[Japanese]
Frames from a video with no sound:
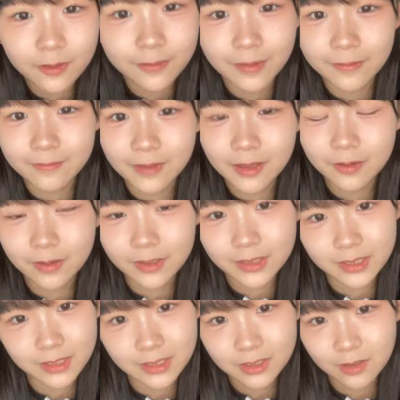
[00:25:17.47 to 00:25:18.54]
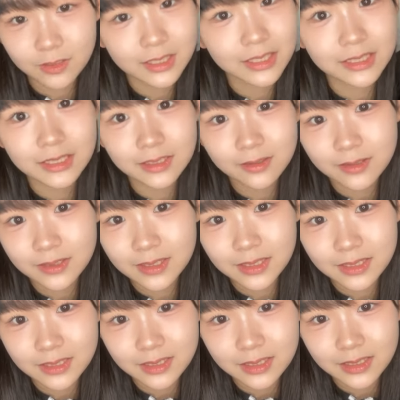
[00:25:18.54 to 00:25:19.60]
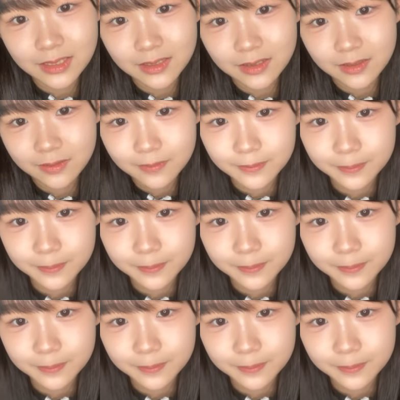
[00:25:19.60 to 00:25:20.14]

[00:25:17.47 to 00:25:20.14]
こんばんはおつきちおつきち